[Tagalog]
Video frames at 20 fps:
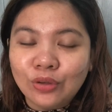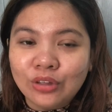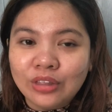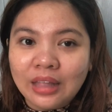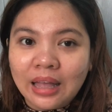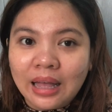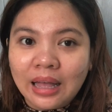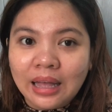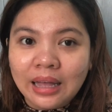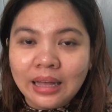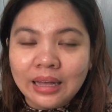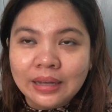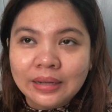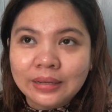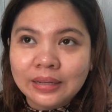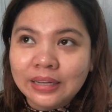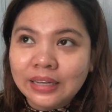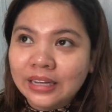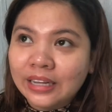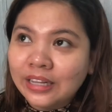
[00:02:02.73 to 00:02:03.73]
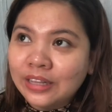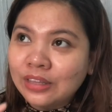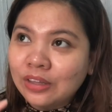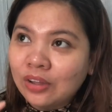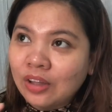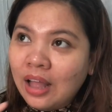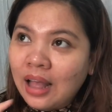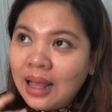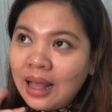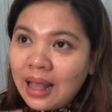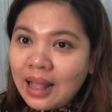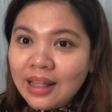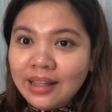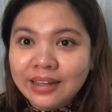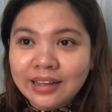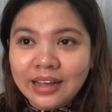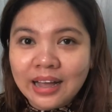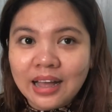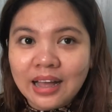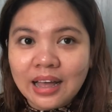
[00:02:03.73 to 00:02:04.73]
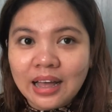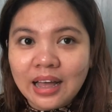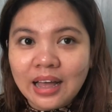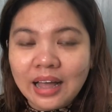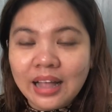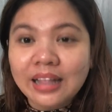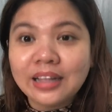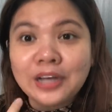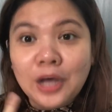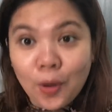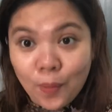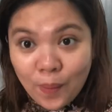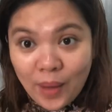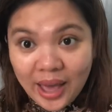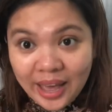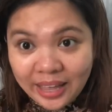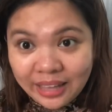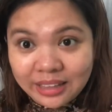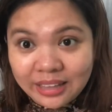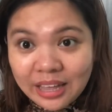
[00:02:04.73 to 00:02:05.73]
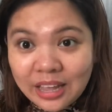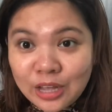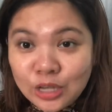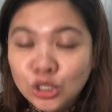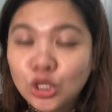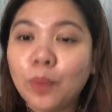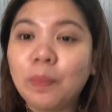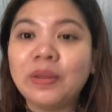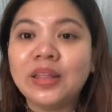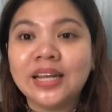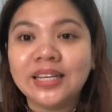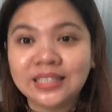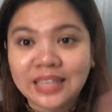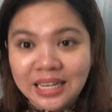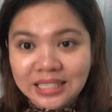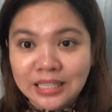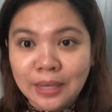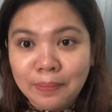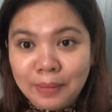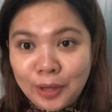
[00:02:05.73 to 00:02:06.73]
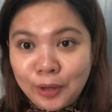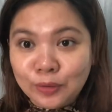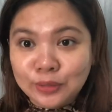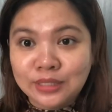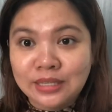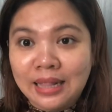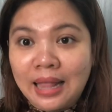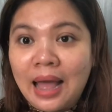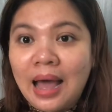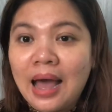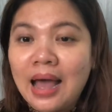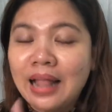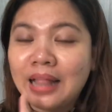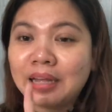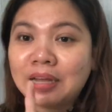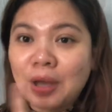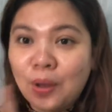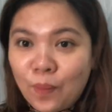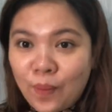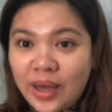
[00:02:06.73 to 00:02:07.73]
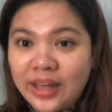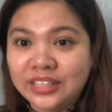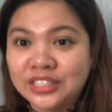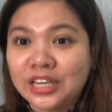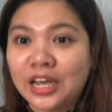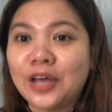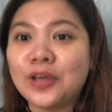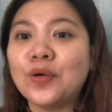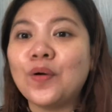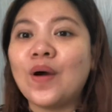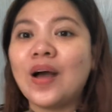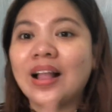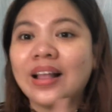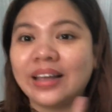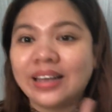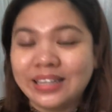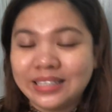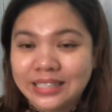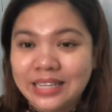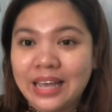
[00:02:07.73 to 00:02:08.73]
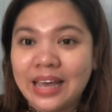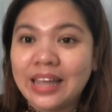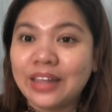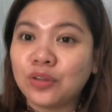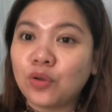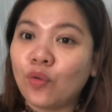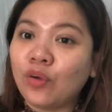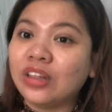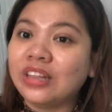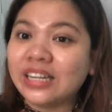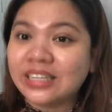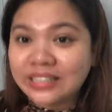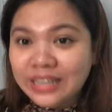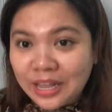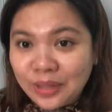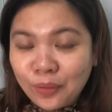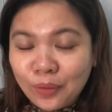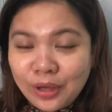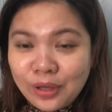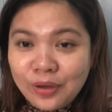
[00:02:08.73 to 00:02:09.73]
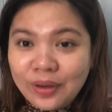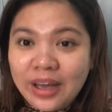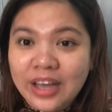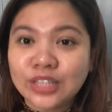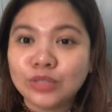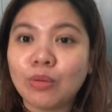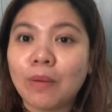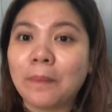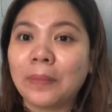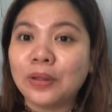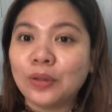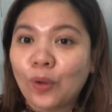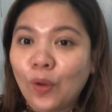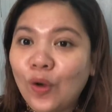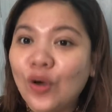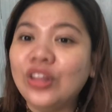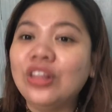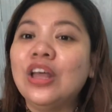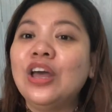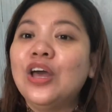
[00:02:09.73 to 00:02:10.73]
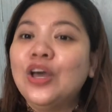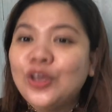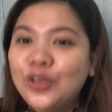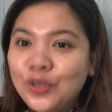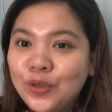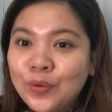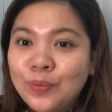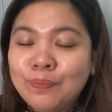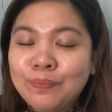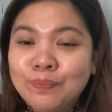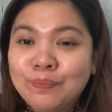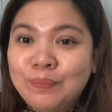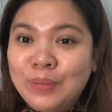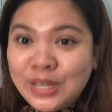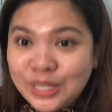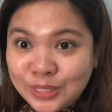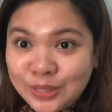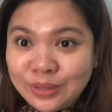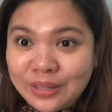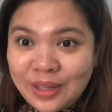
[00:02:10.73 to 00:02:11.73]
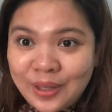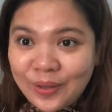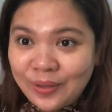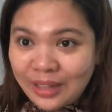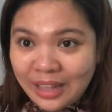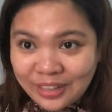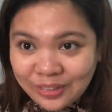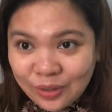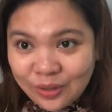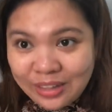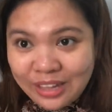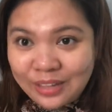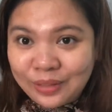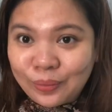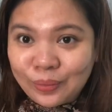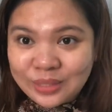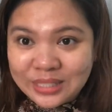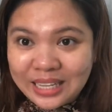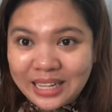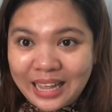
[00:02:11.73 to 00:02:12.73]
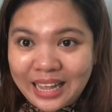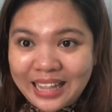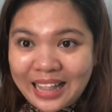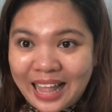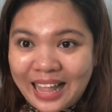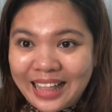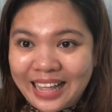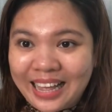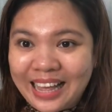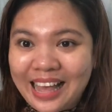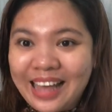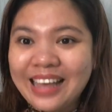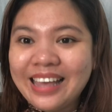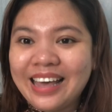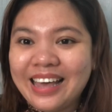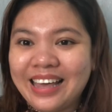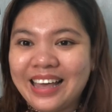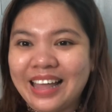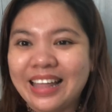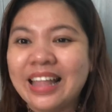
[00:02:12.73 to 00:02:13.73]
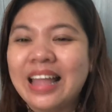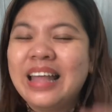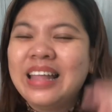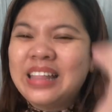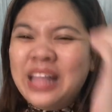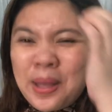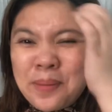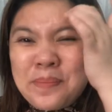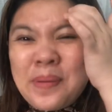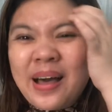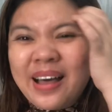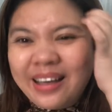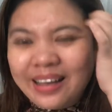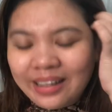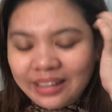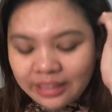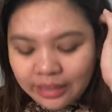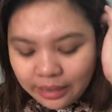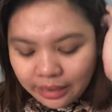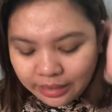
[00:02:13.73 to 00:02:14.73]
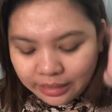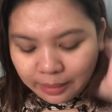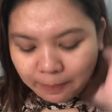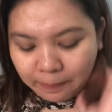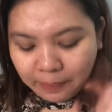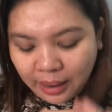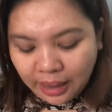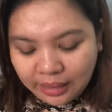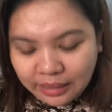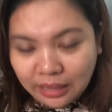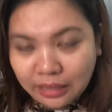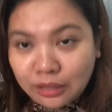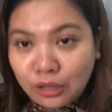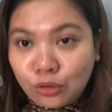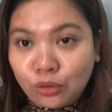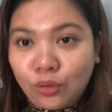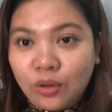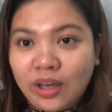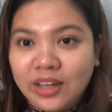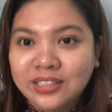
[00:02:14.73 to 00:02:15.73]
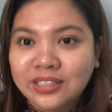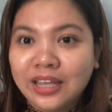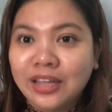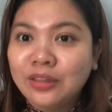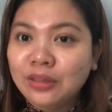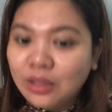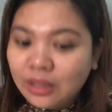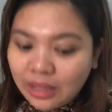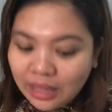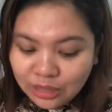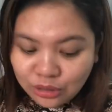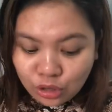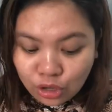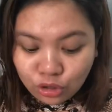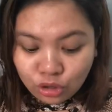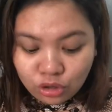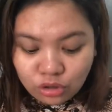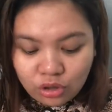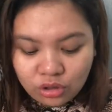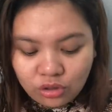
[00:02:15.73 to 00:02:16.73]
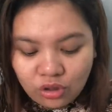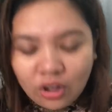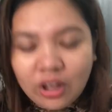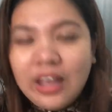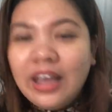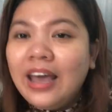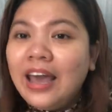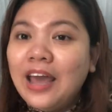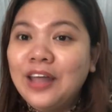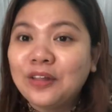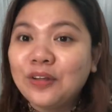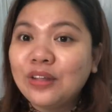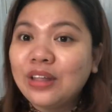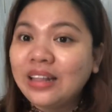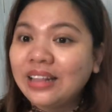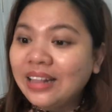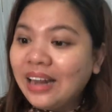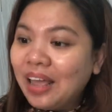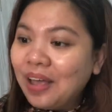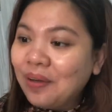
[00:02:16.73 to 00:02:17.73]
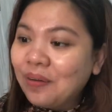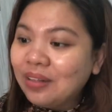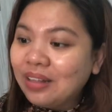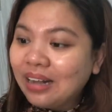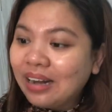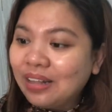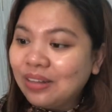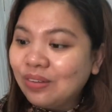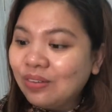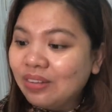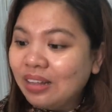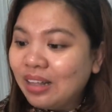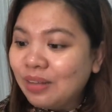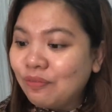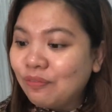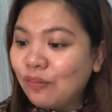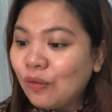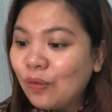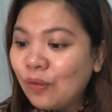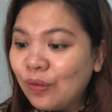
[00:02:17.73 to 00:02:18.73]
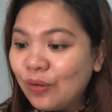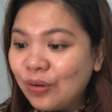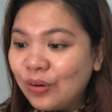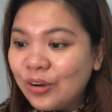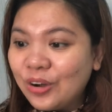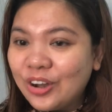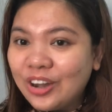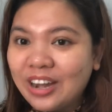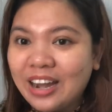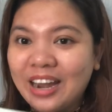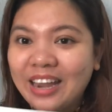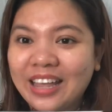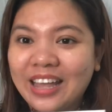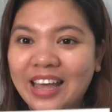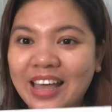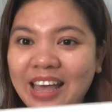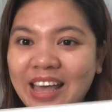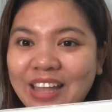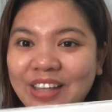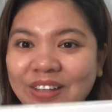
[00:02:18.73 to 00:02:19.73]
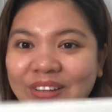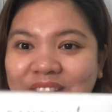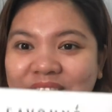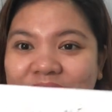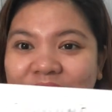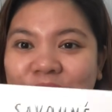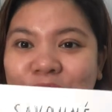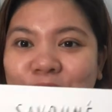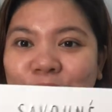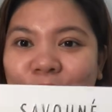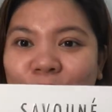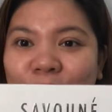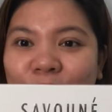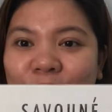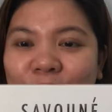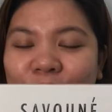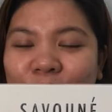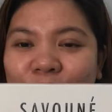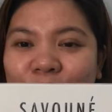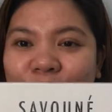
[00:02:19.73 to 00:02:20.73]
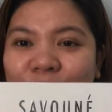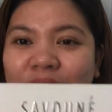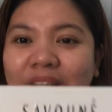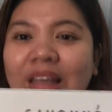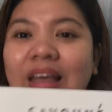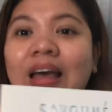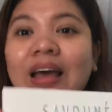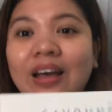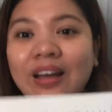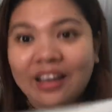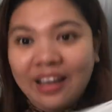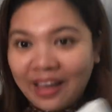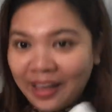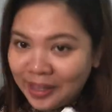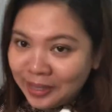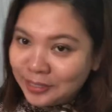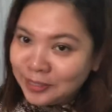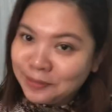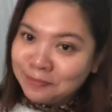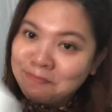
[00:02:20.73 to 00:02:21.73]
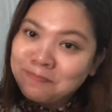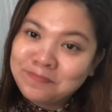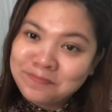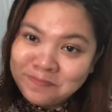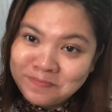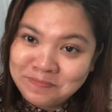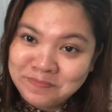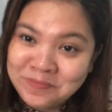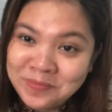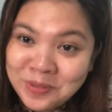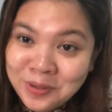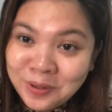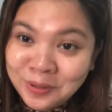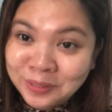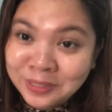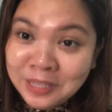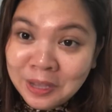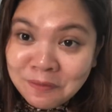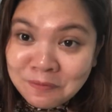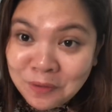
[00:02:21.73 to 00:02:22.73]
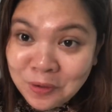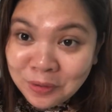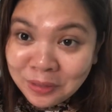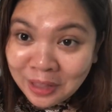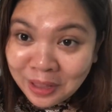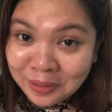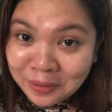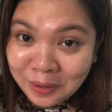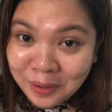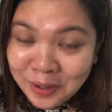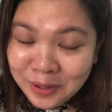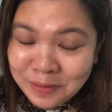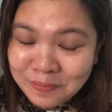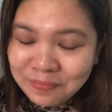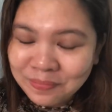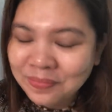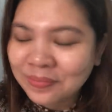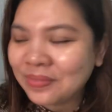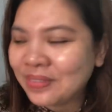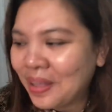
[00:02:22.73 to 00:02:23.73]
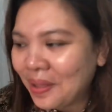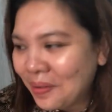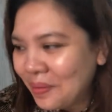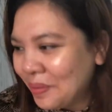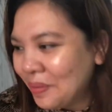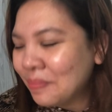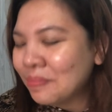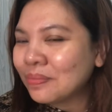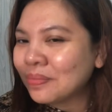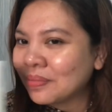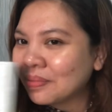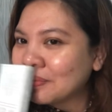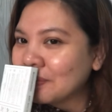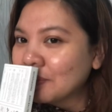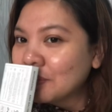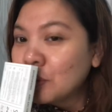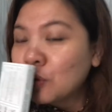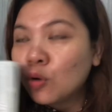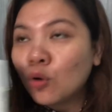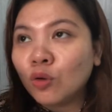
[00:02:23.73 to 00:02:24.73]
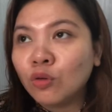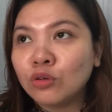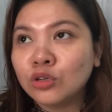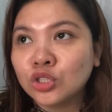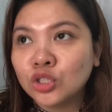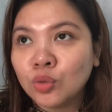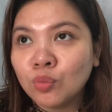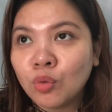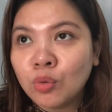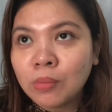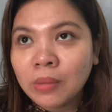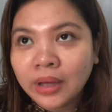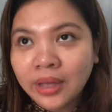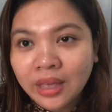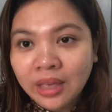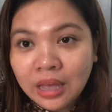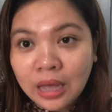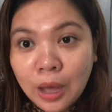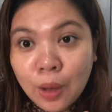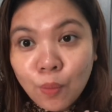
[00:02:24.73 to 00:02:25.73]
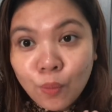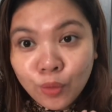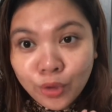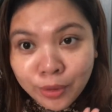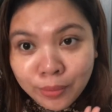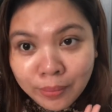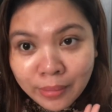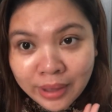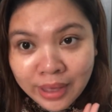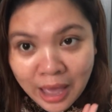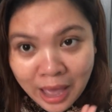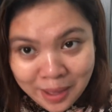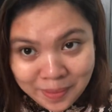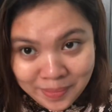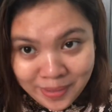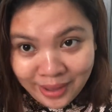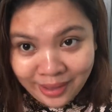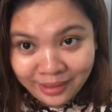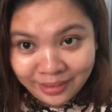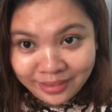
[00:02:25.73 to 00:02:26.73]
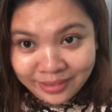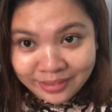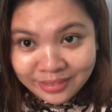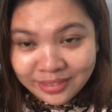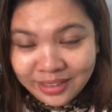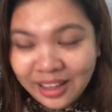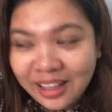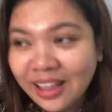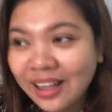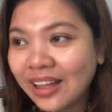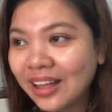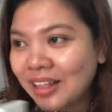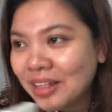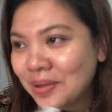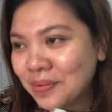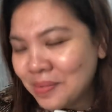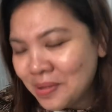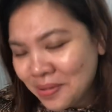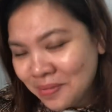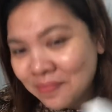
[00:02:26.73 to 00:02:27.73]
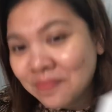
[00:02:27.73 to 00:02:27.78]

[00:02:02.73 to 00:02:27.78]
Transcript: ng uh, ah, anto, Alka, Alka White. So pinagsasabay ko sila Alka White tsaka yung Alka C. And kung interesado kayo guys mapanood yung video na yun, eto dito ko sila ilalagay. Ayan, napakaganda rin ng product na to guys. And ito, ito, ito, ito. Eto, na-try ko na rin to before. Ayan, yung sabon. Guys, yung sabaw na to, nako, kung gusto mong maging amoy mayaman, talaga naman.